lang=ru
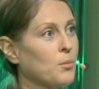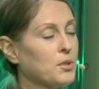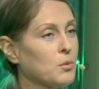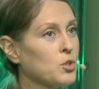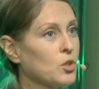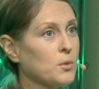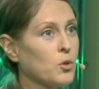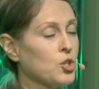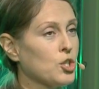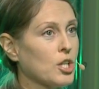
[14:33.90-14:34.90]
потому что у
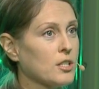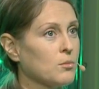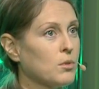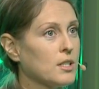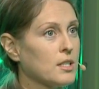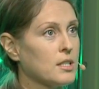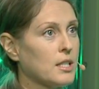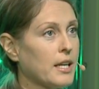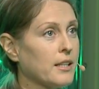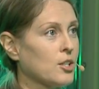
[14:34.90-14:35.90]
меня очень часто были
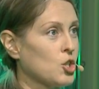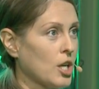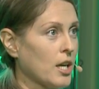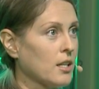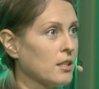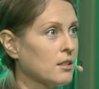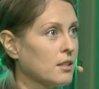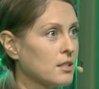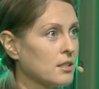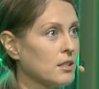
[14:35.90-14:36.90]
состояния отчаяния,
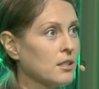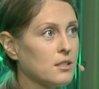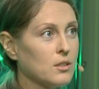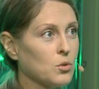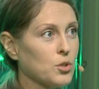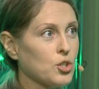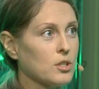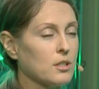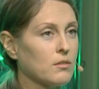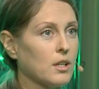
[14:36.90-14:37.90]
тоски,
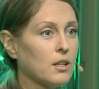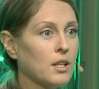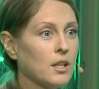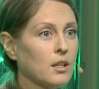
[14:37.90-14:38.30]
одиночества,